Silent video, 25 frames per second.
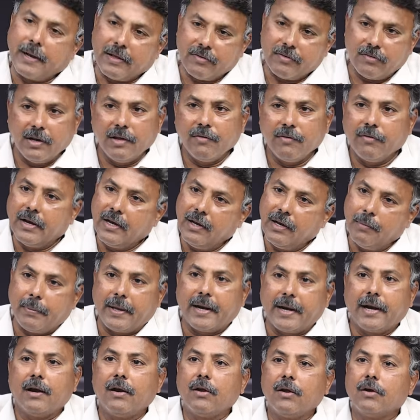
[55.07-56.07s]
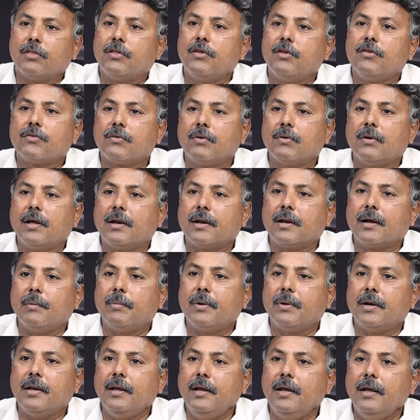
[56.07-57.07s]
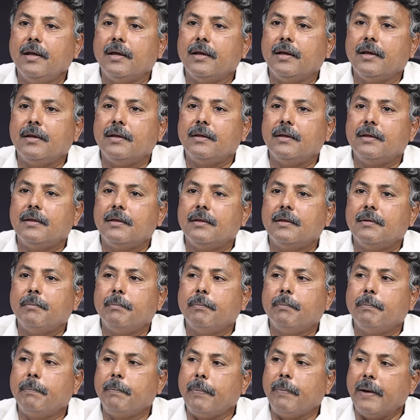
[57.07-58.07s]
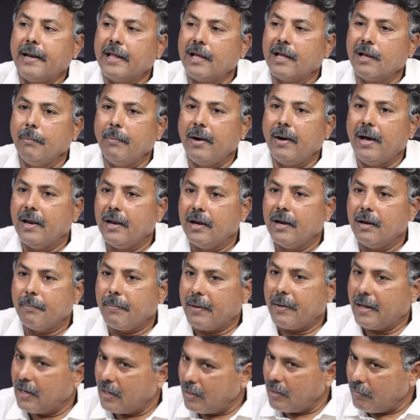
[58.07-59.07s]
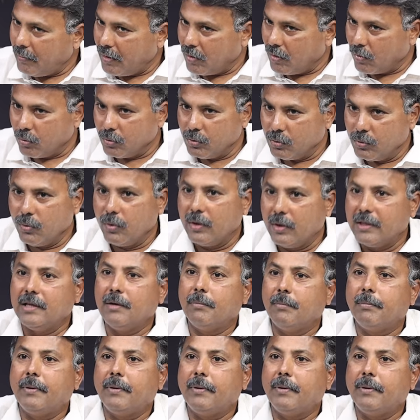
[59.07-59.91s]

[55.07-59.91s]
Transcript: ప్రజలు ఇవన్నీ పరిగణలోకి తీసుకున్నారు కాబట్టి పనికిమాలిన పాలన మాకు వద్దు అని